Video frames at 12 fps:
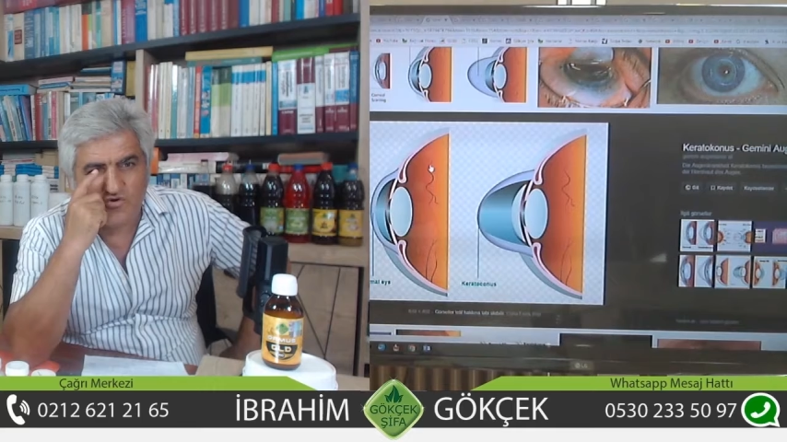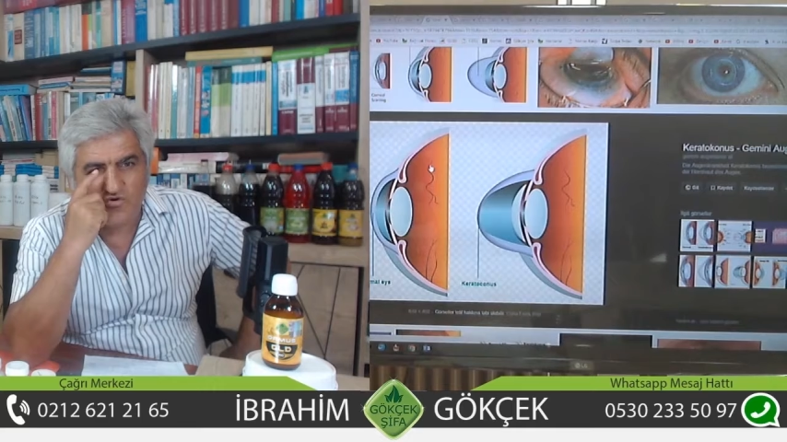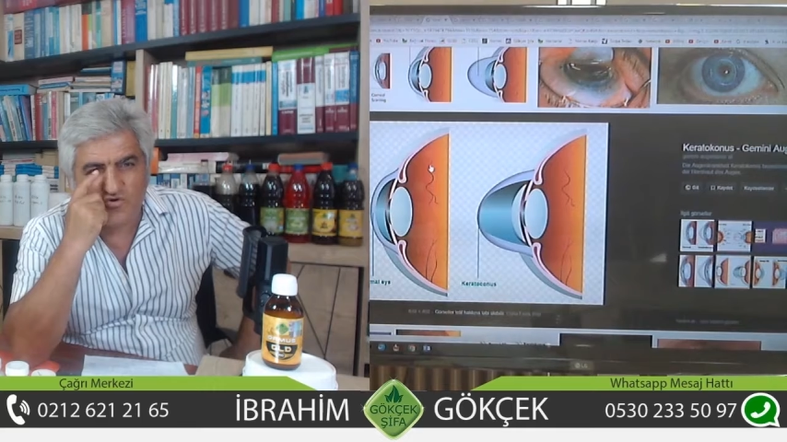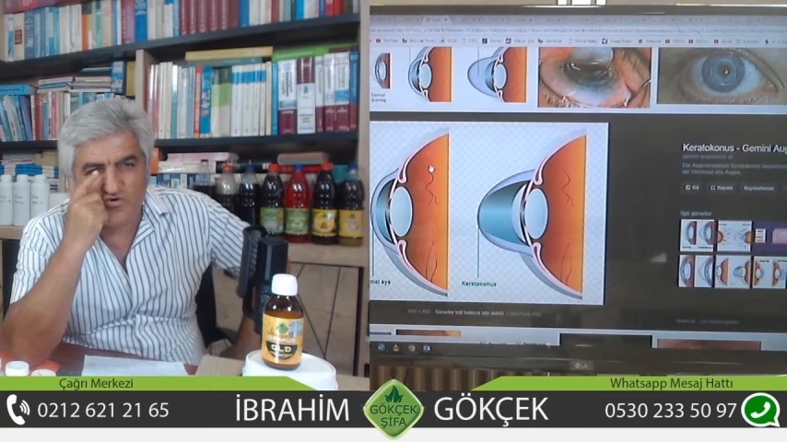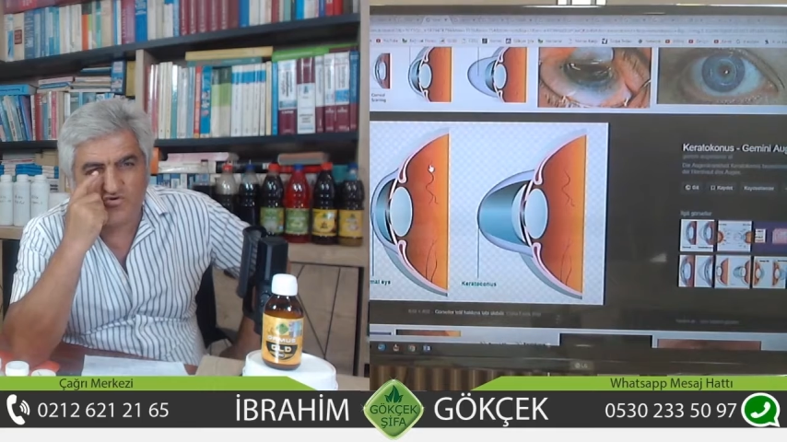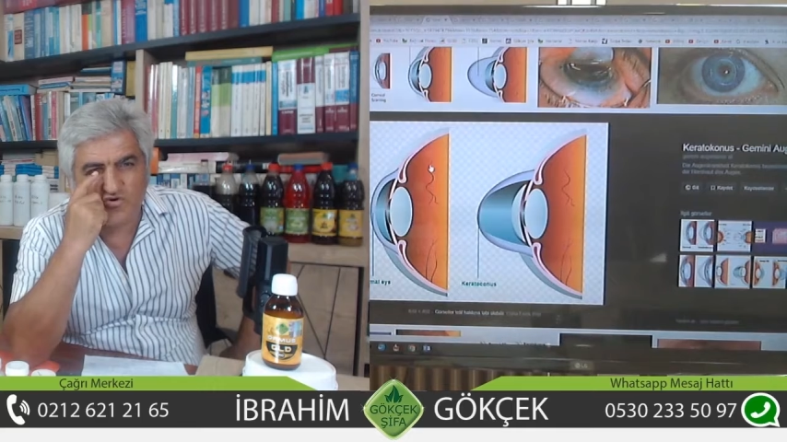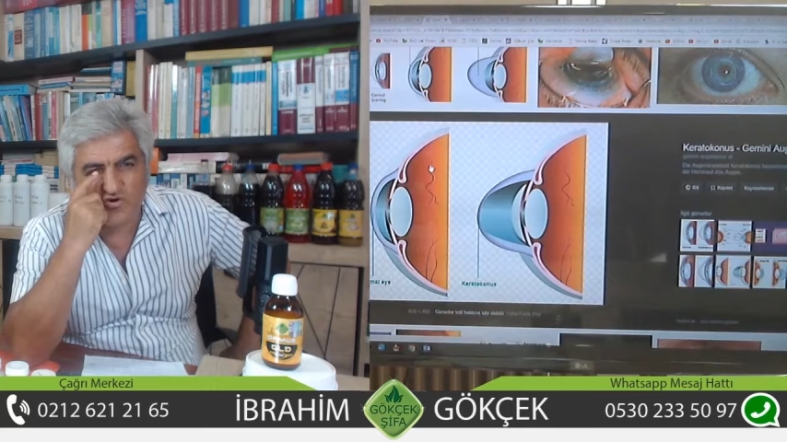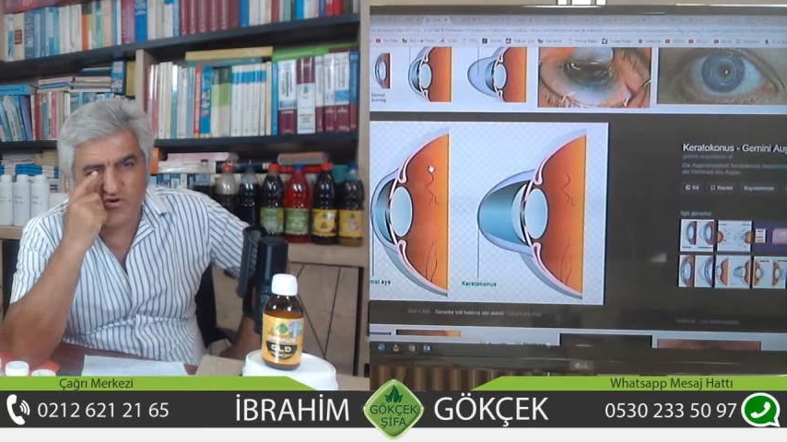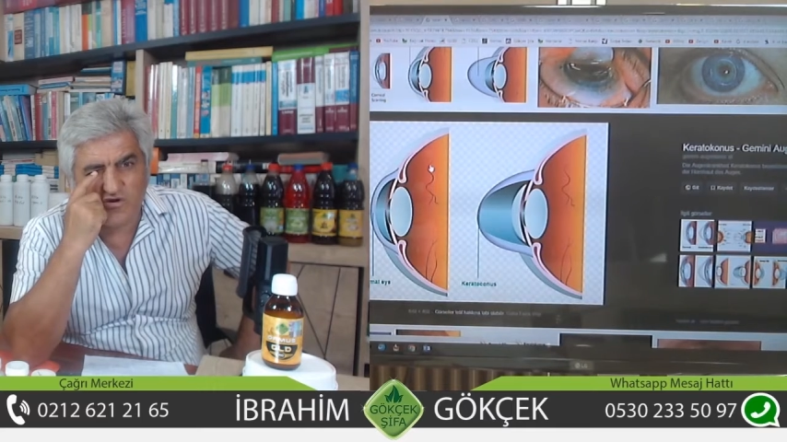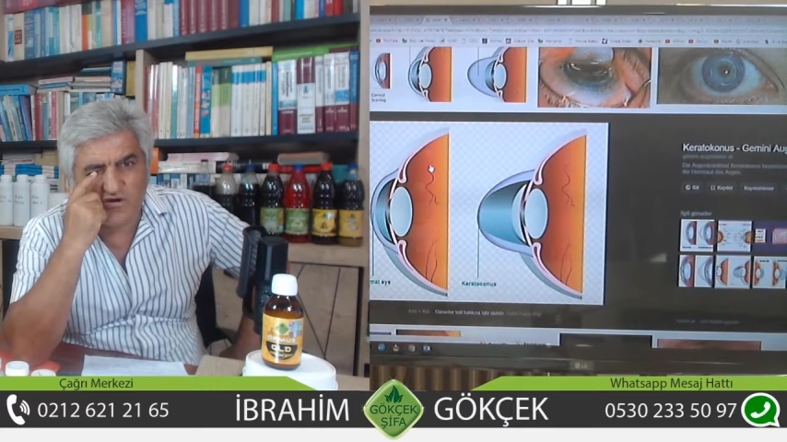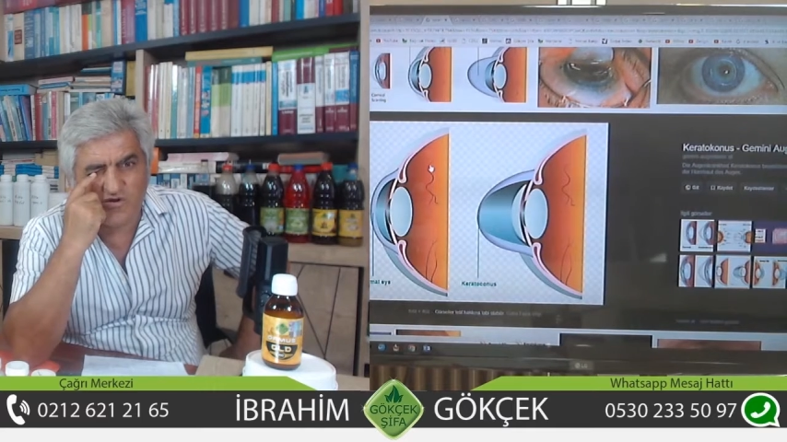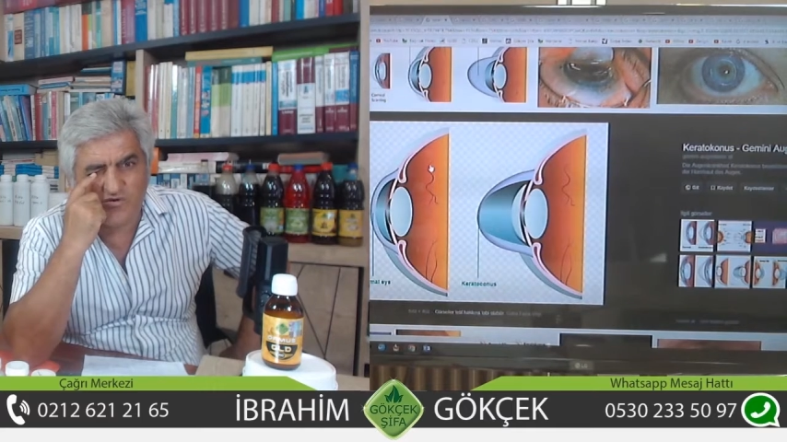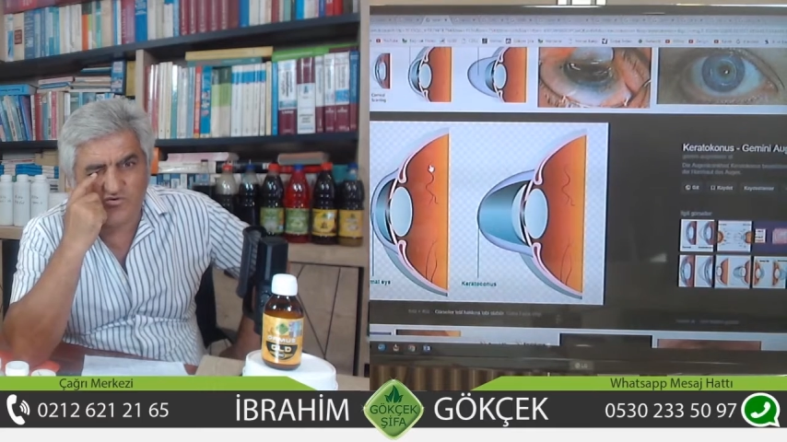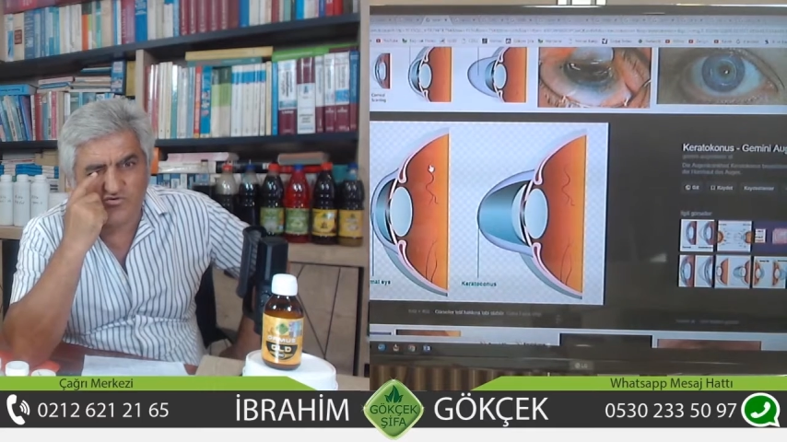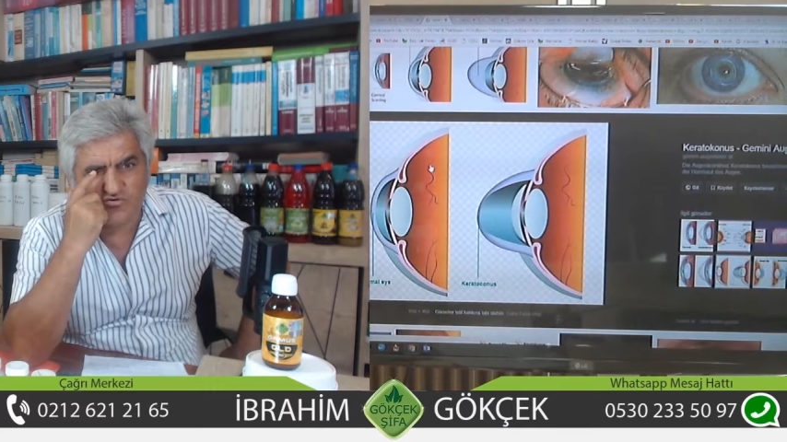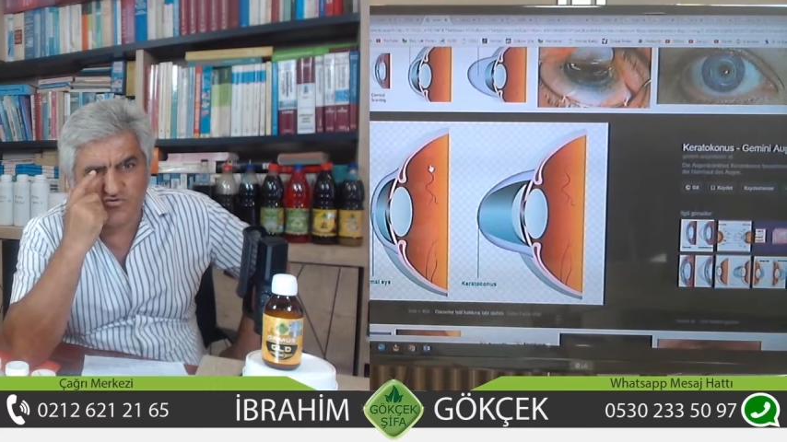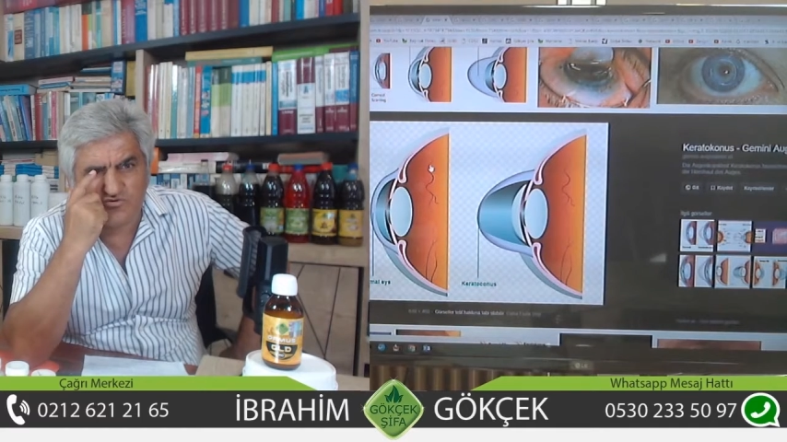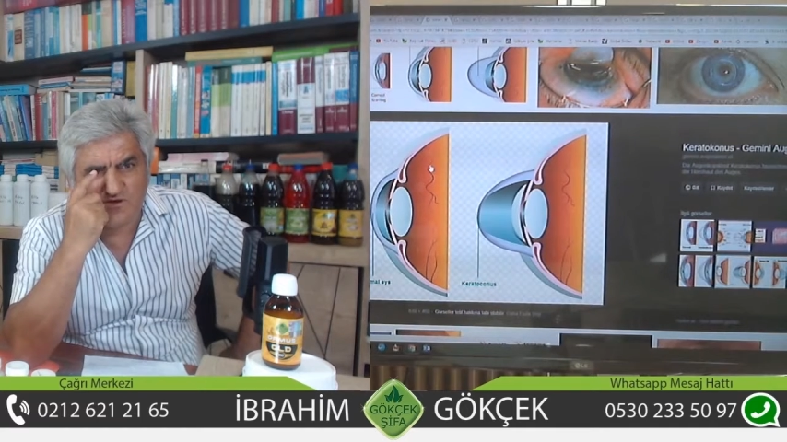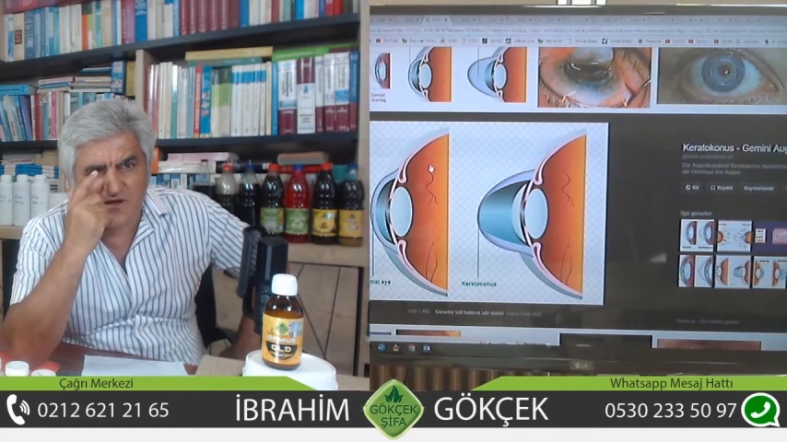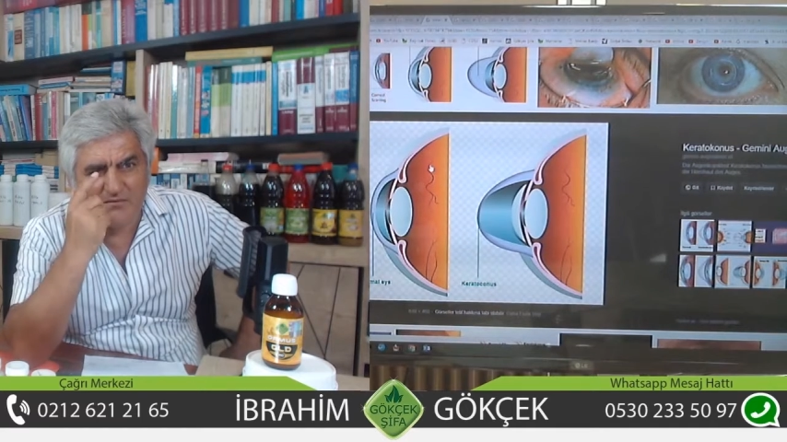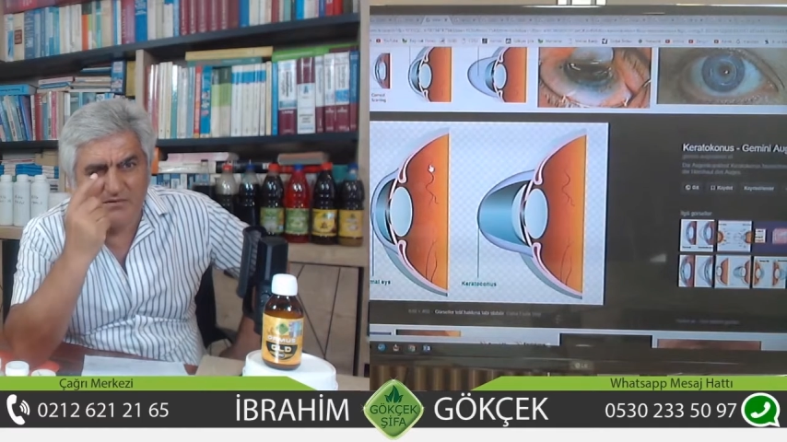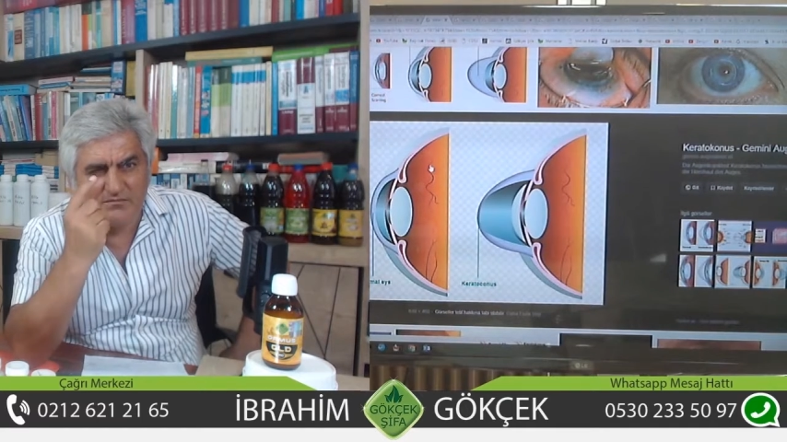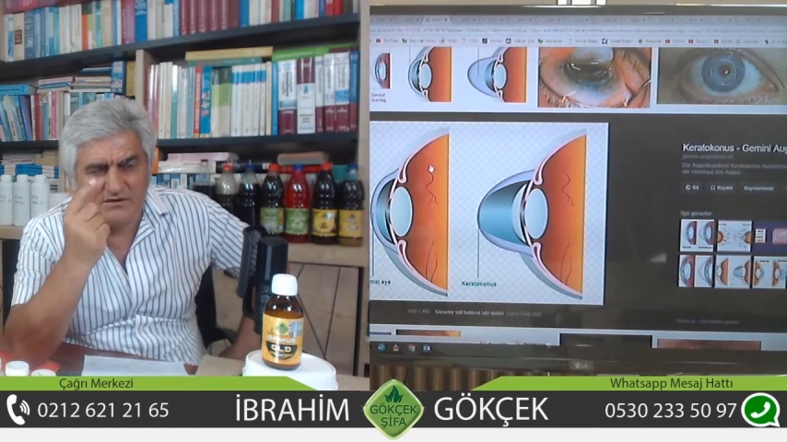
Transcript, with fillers: Gözün önünde de gözün üstünde hemen